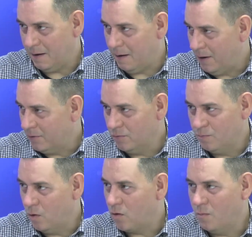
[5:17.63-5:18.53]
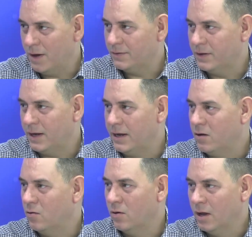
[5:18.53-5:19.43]
hablando un poco más
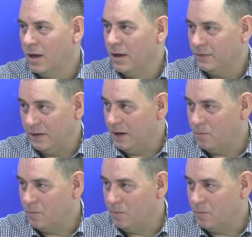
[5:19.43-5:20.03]
técnico, sin